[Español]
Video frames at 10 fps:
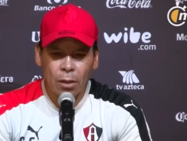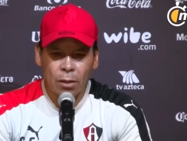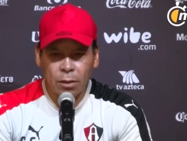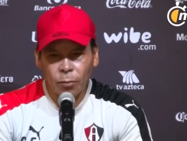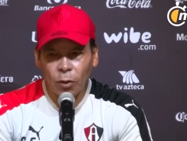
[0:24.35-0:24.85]

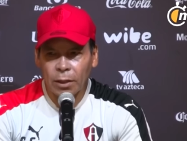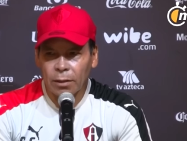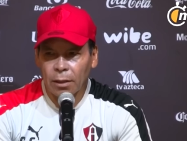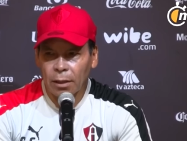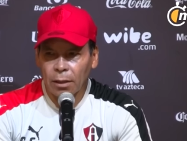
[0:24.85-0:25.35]
y se
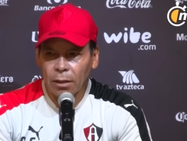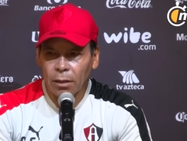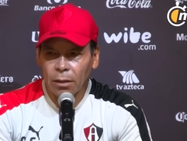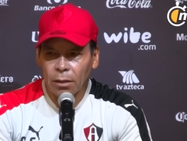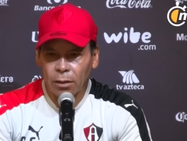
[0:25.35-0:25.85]
molesta y,
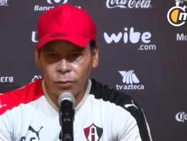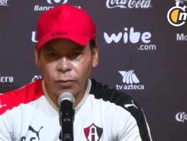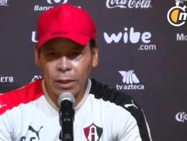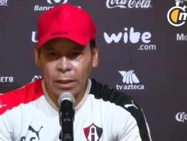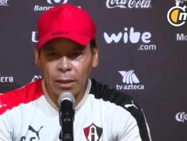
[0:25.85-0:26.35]
tiene
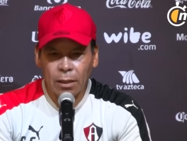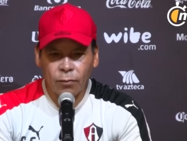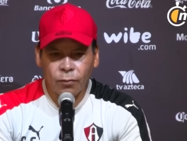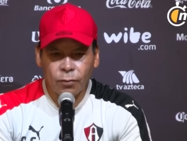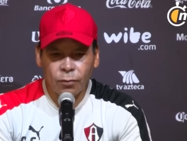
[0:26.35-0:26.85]

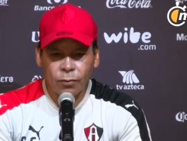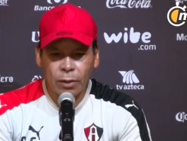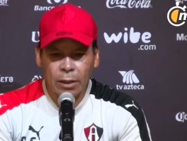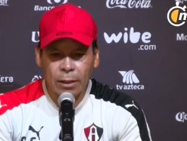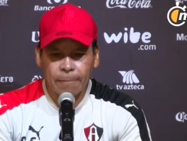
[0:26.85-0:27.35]

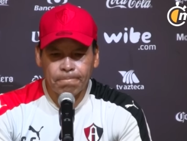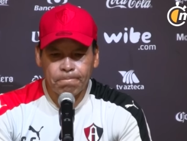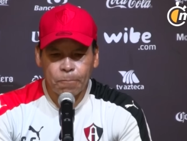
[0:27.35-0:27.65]
una,